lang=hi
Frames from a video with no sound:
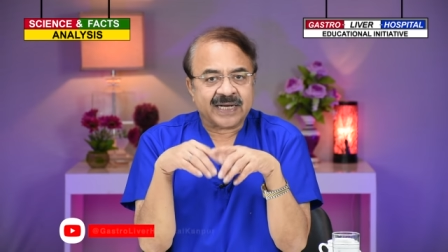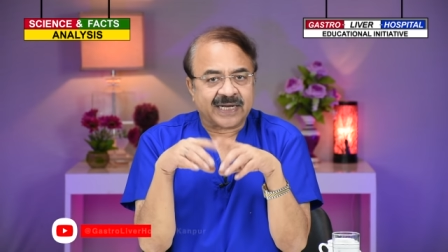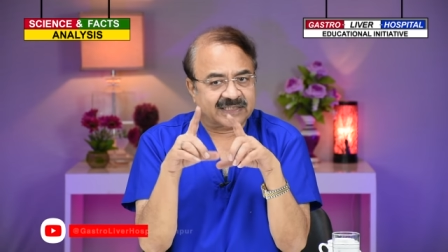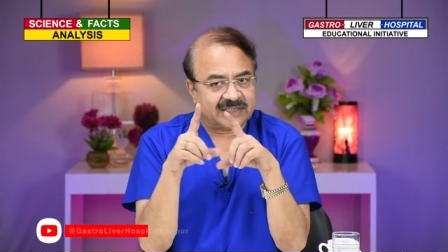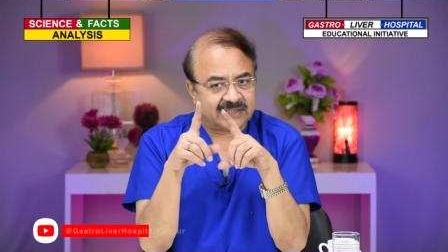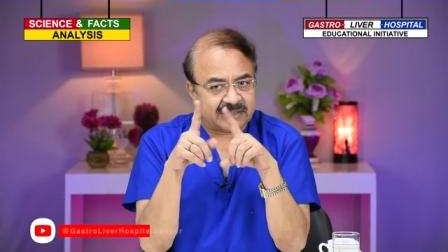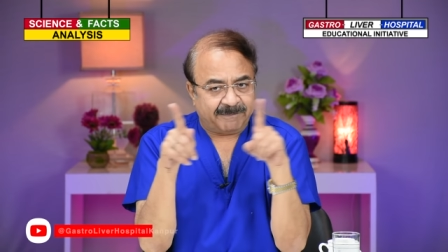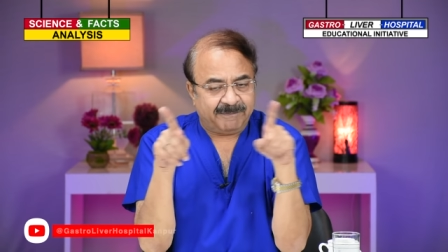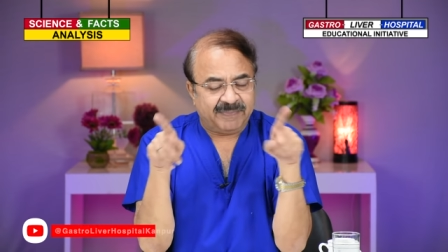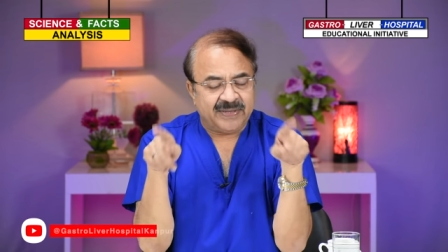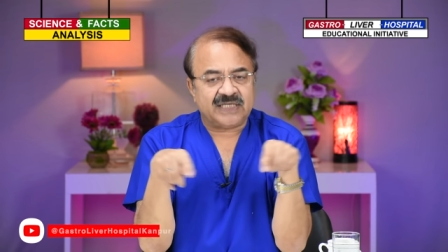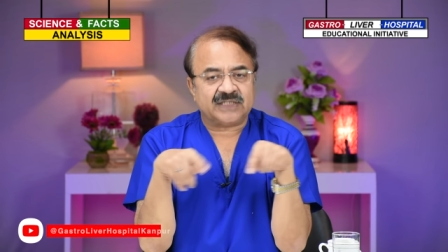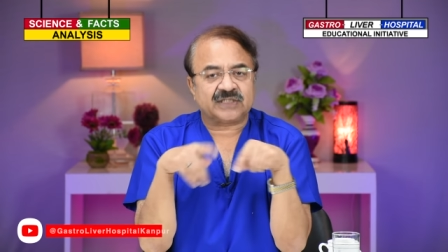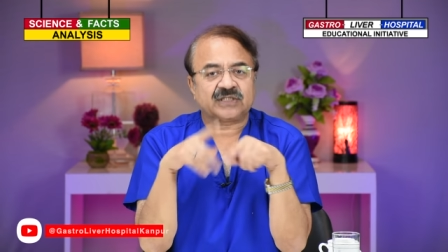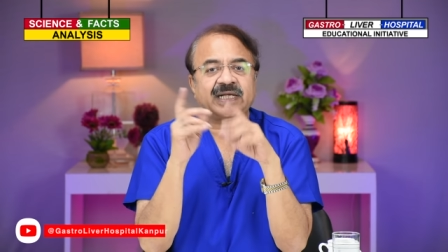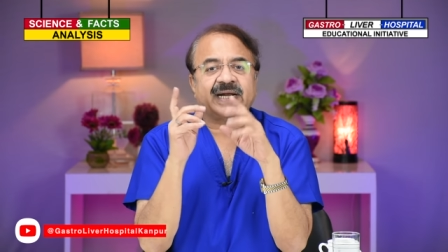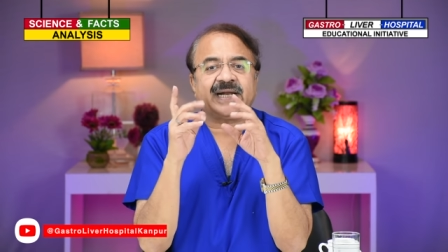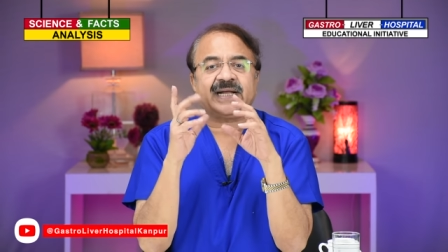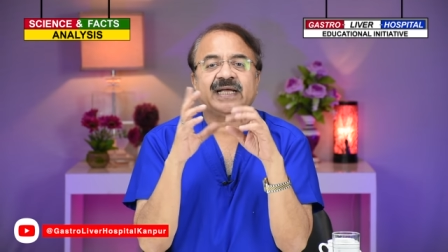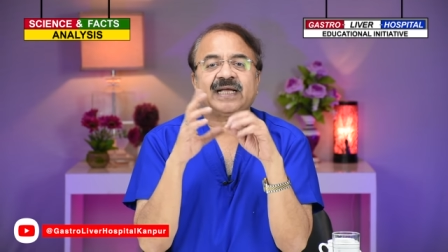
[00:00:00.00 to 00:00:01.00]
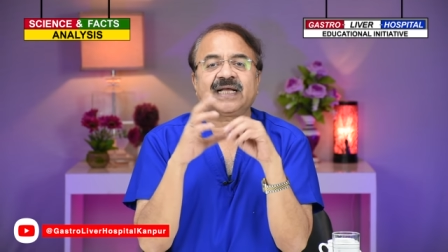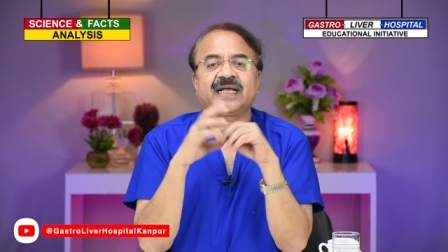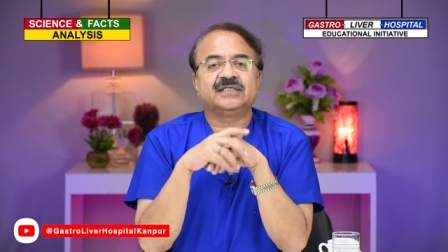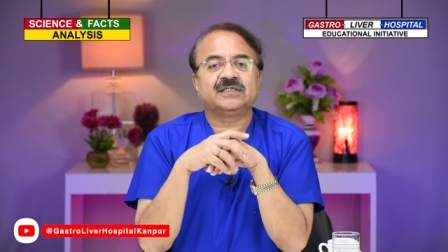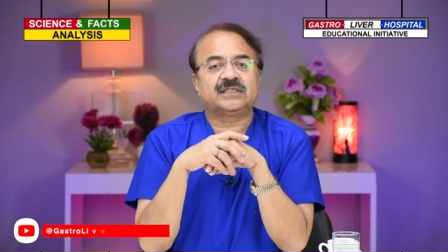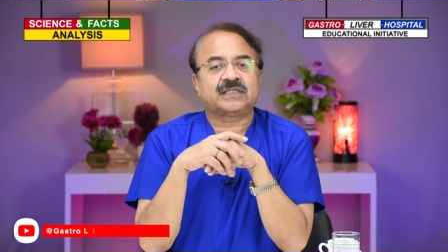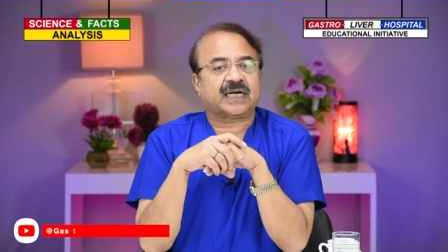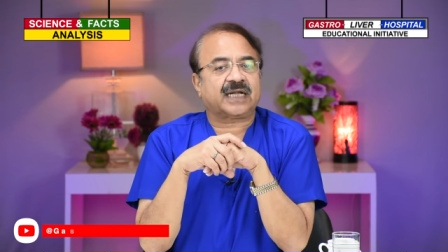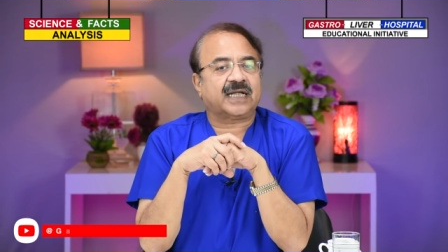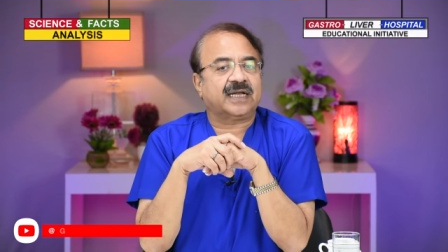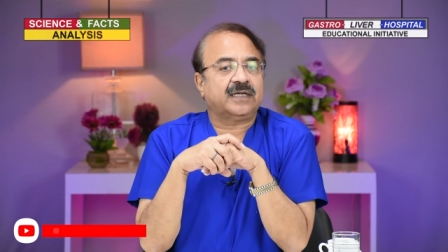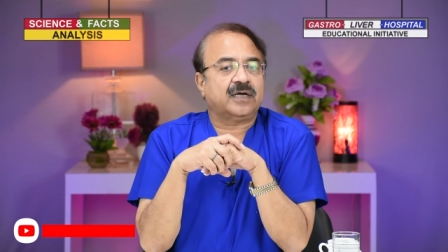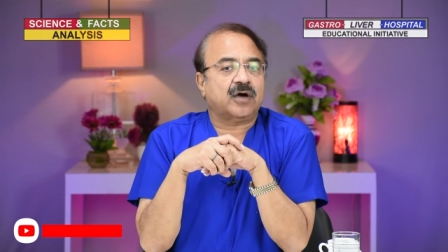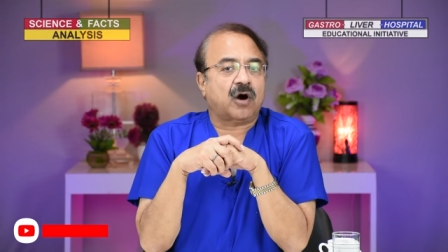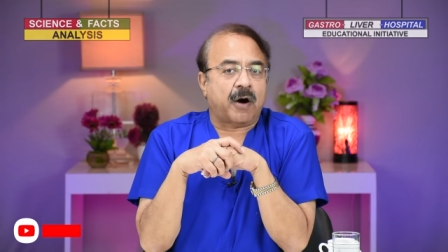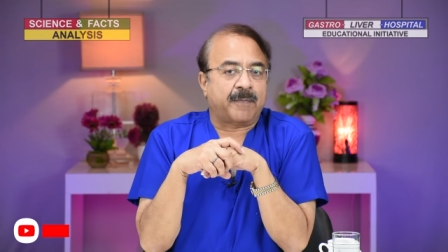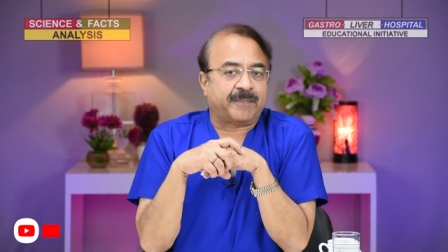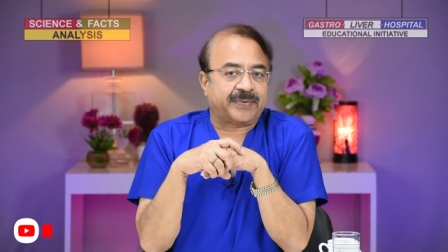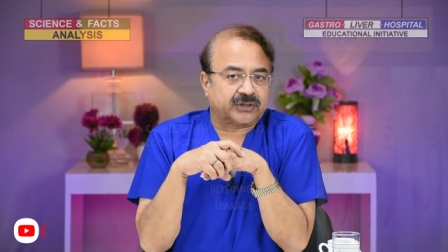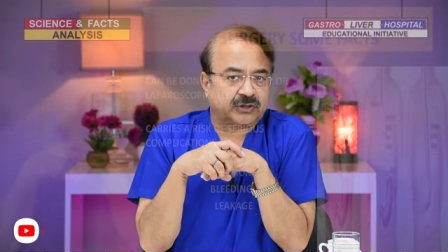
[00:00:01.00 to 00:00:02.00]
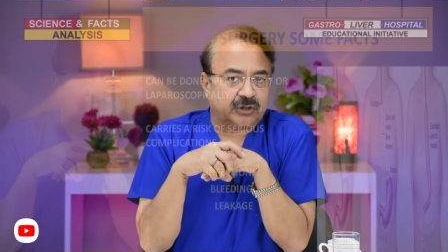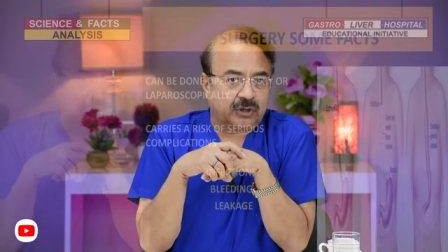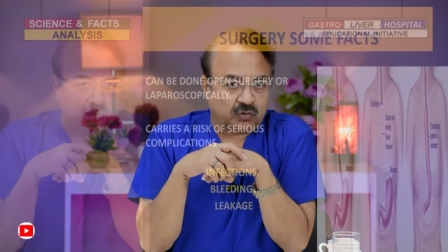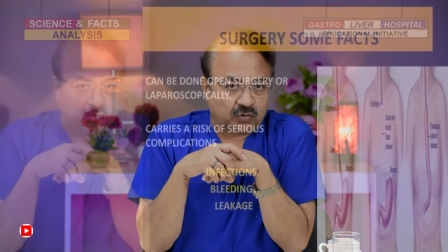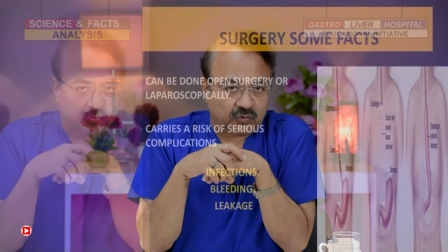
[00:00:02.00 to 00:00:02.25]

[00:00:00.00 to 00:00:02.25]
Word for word: कि जब भी इस तरह के कैंसर के लिए ऑपरेशन